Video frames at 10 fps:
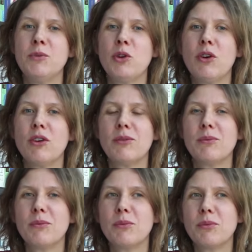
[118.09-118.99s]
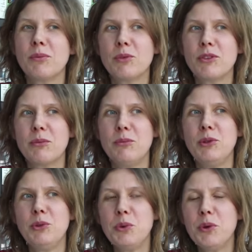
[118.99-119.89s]
doch unserem
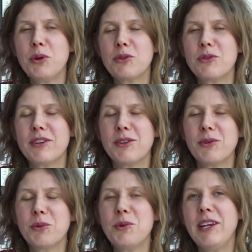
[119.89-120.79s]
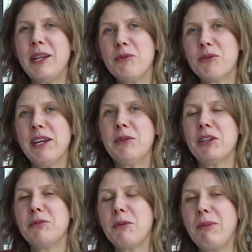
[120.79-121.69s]
Milieu, aus unseren grünen Lebenswelten,
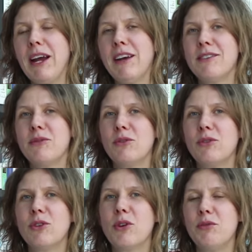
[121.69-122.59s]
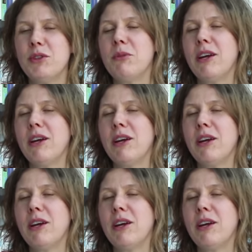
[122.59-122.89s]
manchmal Blasen doch öfter